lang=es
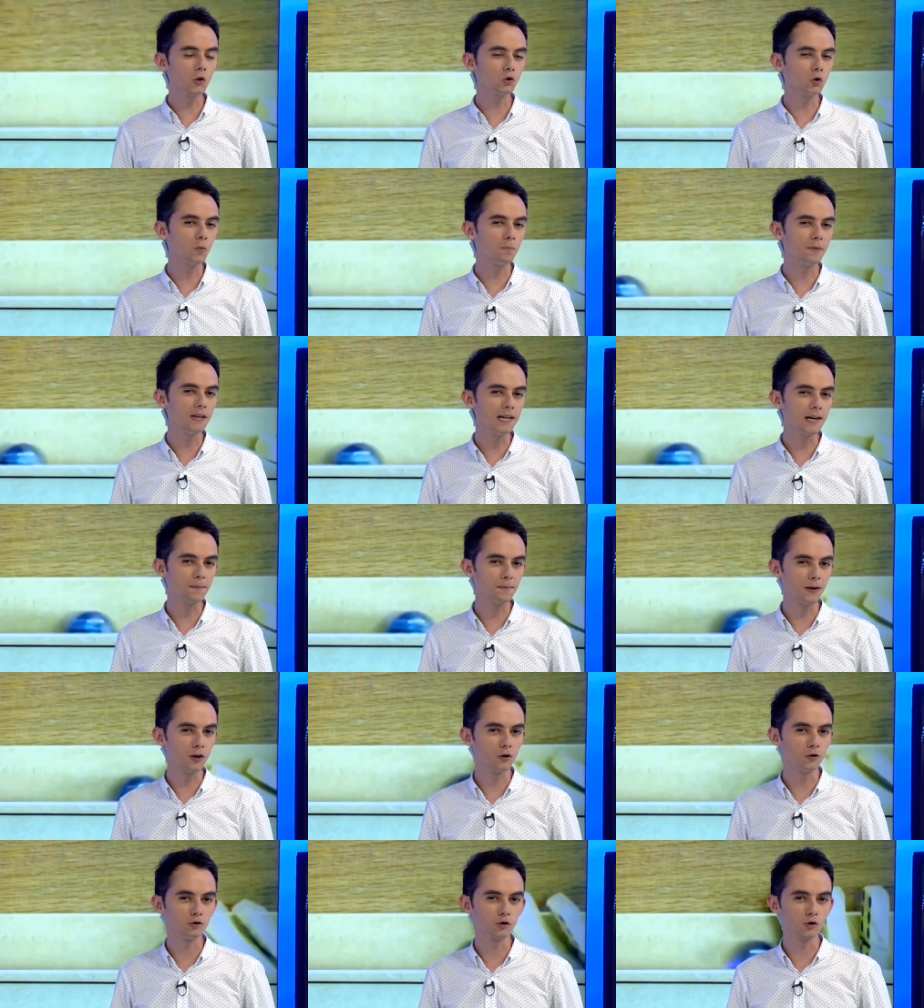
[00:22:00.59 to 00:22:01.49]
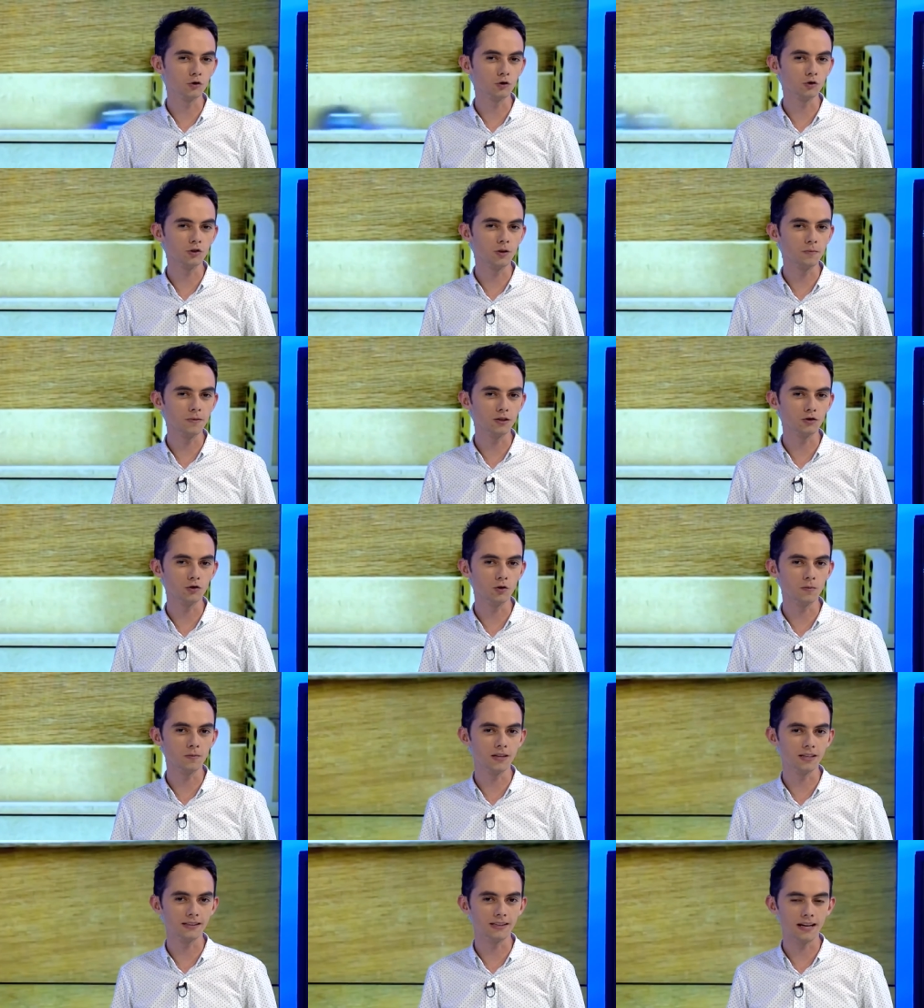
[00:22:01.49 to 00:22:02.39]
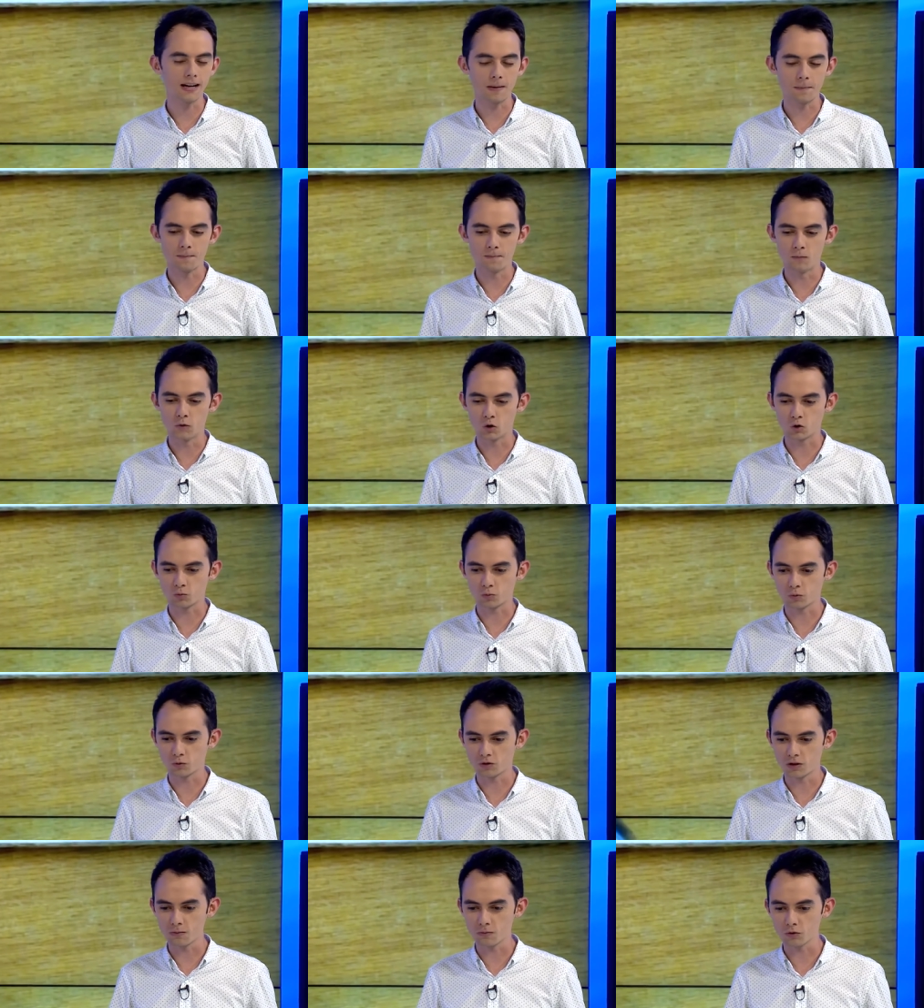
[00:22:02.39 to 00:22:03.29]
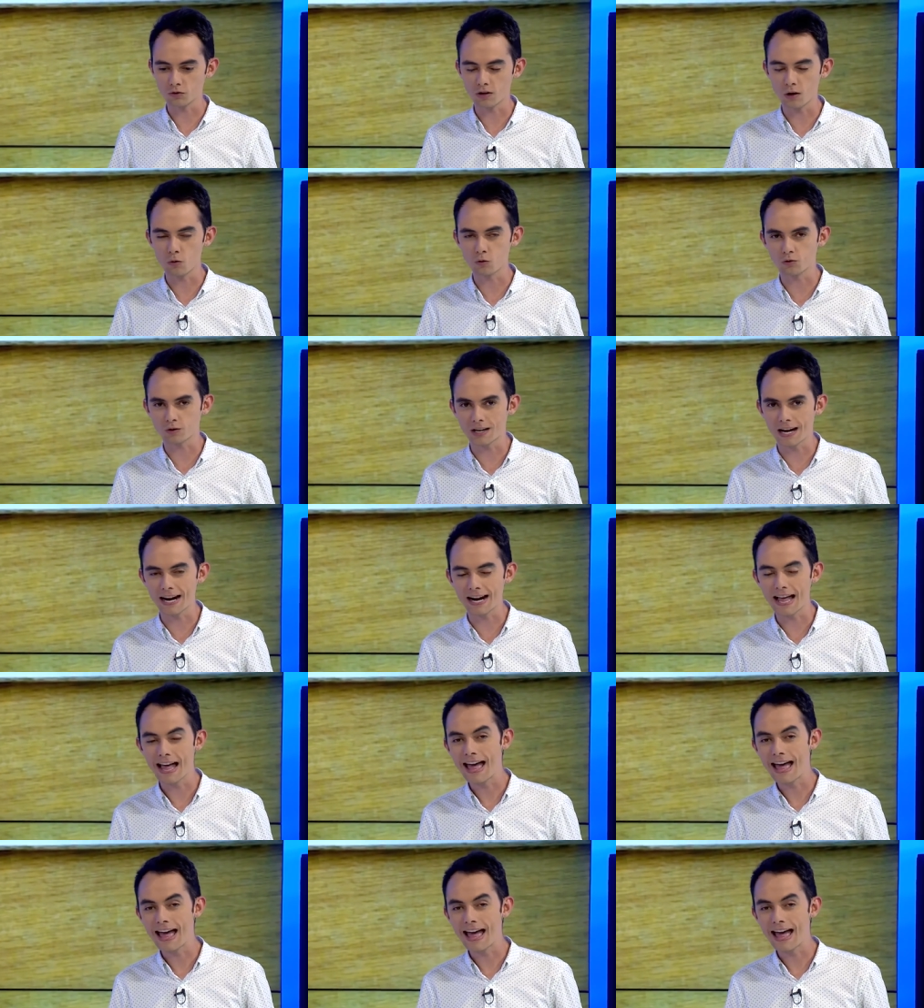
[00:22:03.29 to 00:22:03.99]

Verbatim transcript: utopía, pero nosotros en versión beta nos pusimos a buscar